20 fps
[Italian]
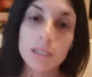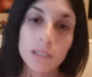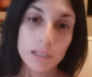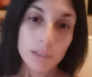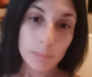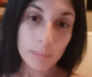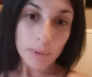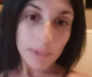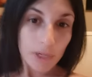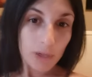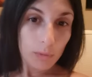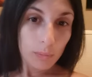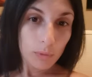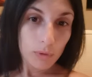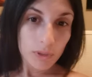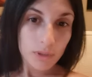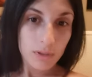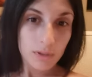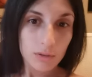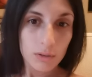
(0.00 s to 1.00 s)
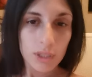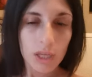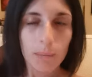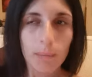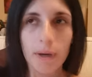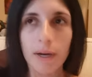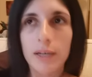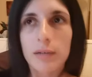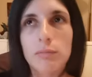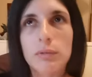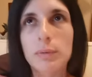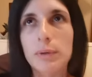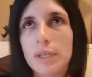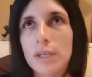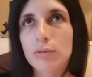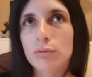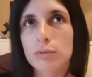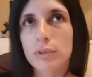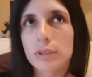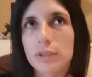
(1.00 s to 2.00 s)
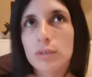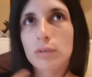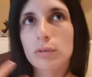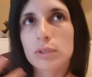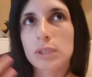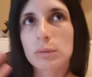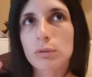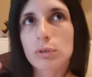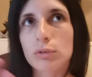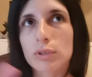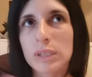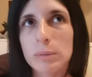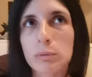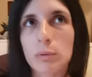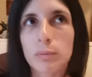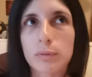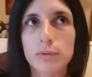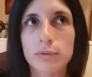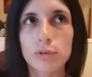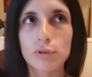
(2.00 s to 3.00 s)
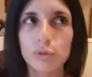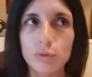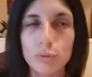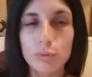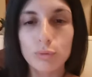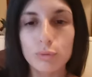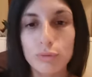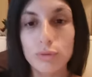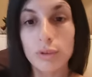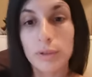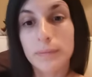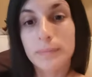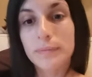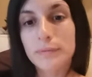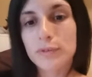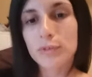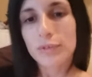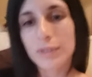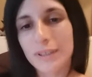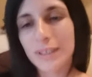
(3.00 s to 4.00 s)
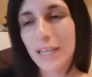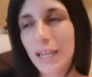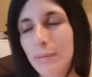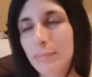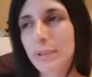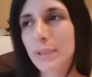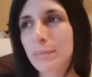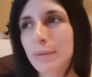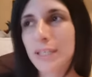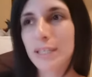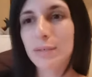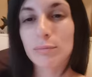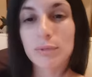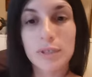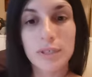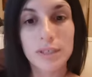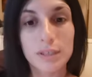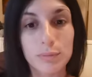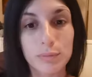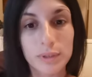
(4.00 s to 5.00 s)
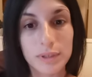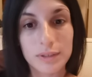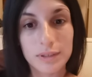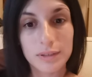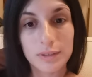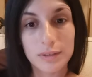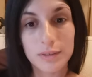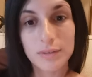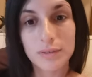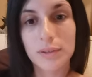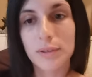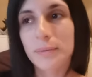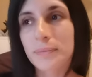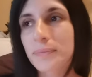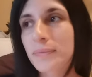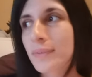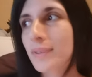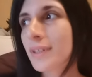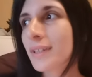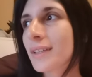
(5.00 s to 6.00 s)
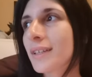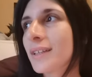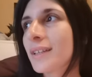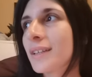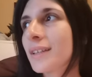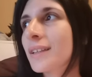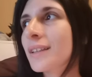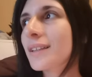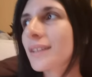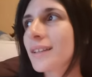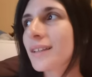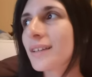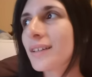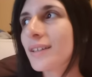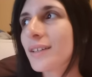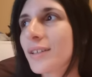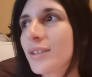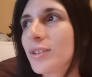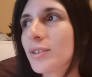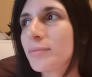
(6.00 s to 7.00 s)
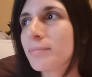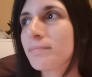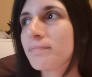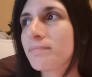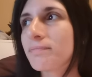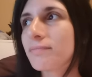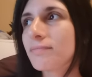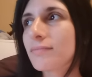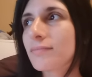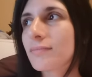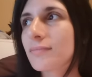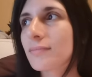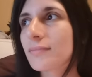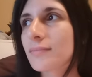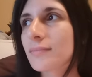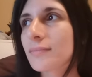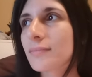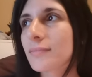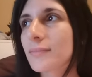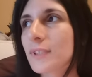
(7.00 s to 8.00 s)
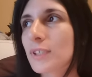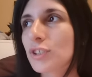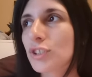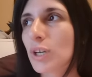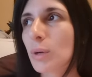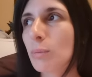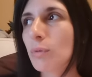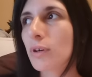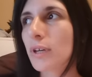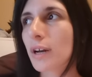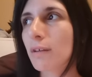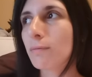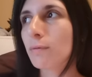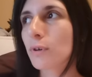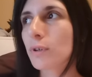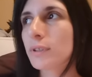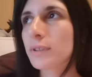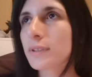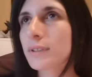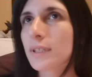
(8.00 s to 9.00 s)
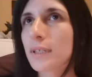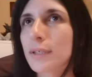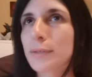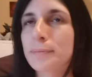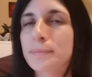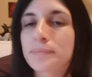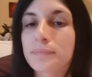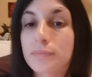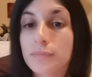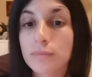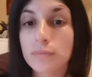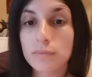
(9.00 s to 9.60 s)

di imparare un pochettino ad amarmi, perché su tante cose mi sono sempre un po' distrutta. Sono stata la prima nemica di me stessa. E ehm, diciamo che a volte